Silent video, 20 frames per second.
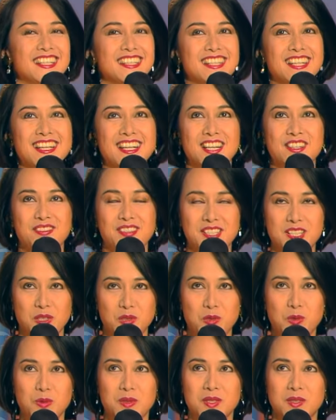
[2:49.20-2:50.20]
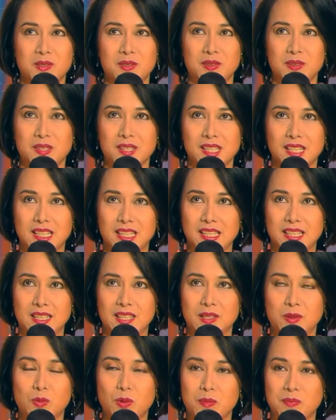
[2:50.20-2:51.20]
她非常注重呃
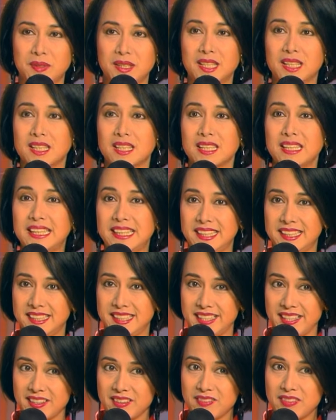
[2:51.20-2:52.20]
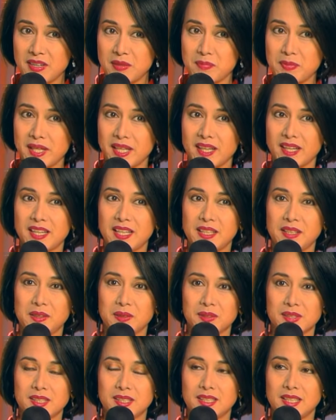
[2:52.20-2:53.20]
我们的礼节方面，还
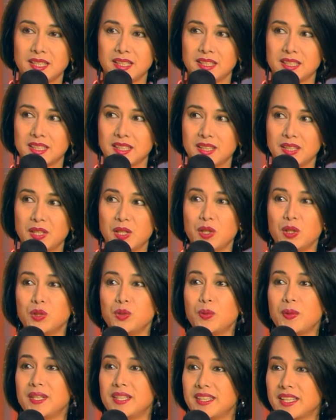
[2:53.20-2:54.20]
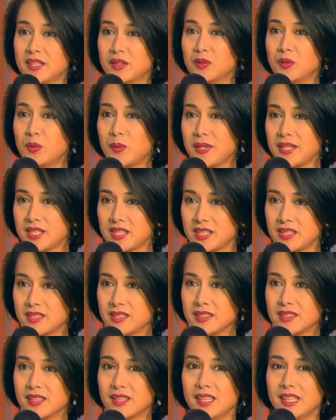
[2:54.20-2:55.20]
有这个。 对人对
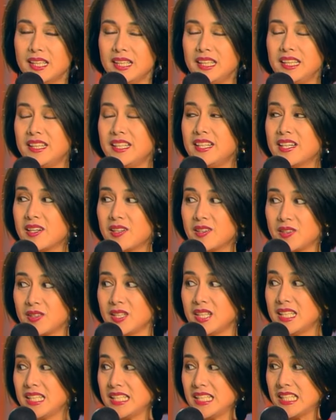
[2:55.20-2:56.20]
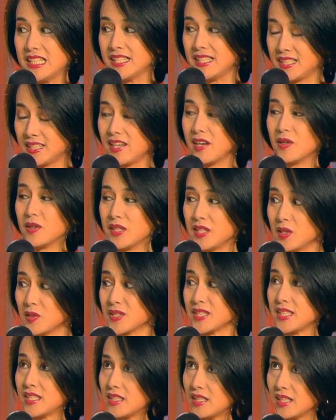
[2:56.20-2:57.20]
事一定要要要
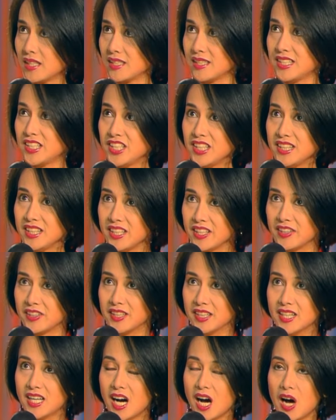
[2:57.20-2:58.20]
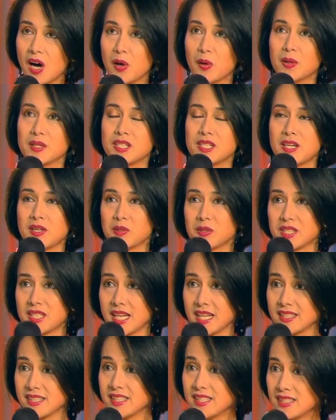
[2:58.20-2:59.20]
心地要很好，而且要有
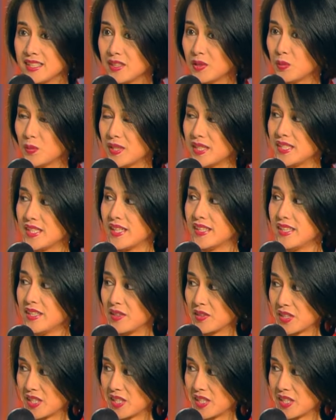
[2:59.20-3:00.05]
诚心，对人家一定要